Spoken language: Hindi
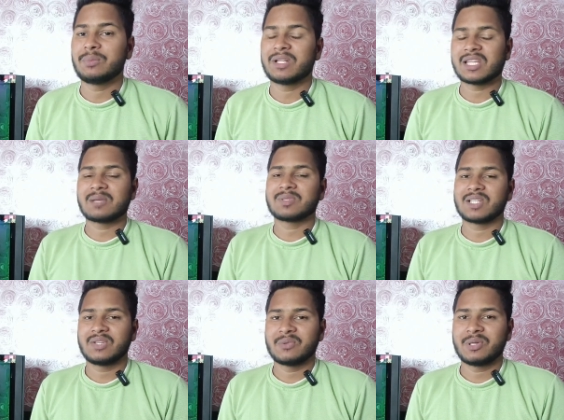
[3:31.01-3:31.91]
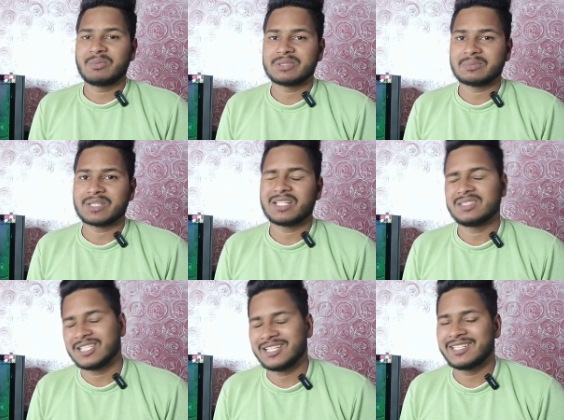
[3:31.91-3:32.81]
तो मिलता है आपसे अगली वीडियो में तब
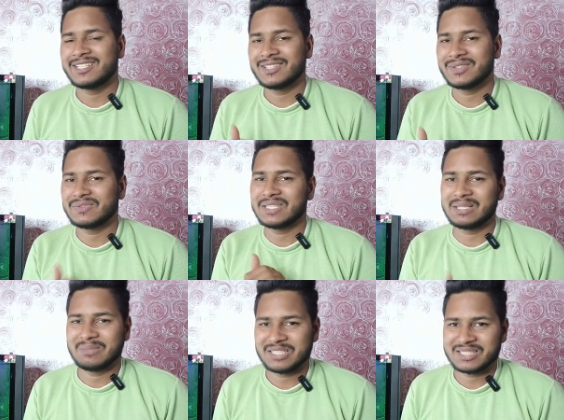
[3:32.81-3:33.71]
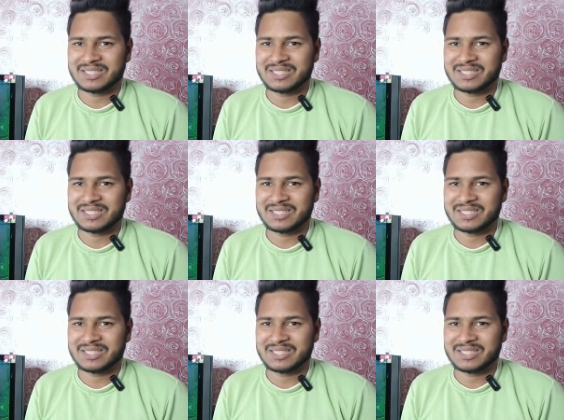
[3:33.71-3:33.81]
तक जय हिंद वंदे